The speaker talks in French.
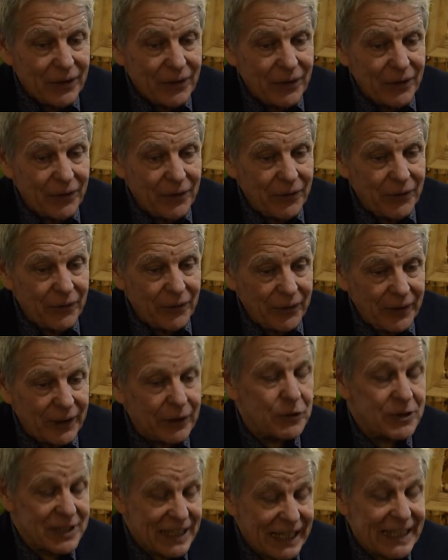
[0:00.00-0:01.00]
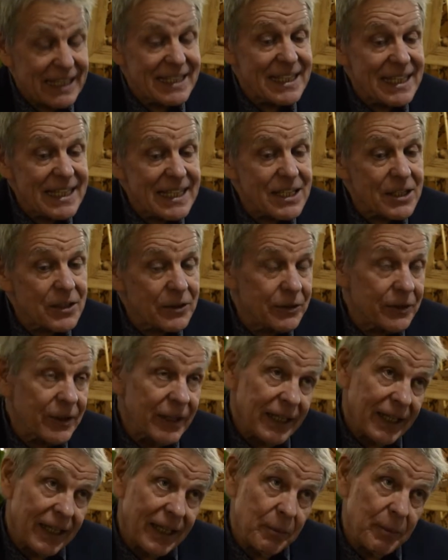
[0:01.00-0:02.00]
euh, et que ça existe,
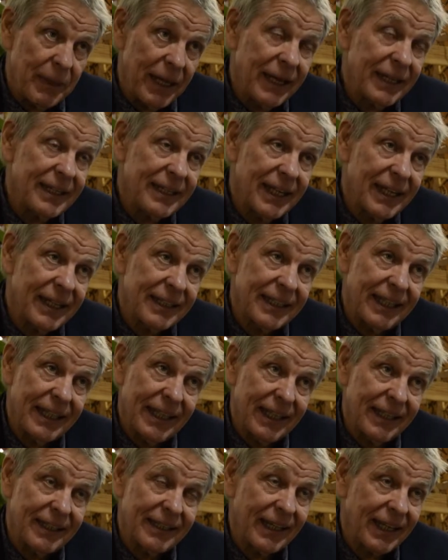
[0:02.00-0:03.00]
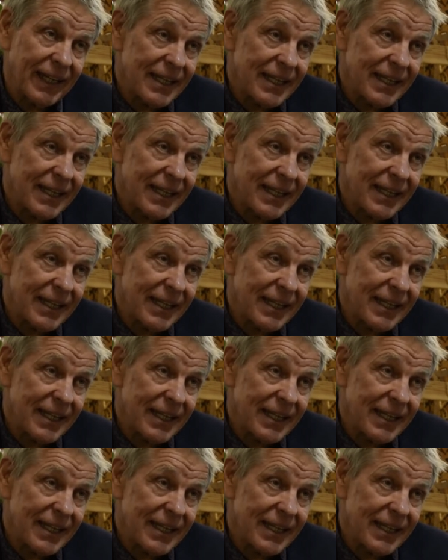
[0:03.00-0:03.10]
eh bien, il y a des,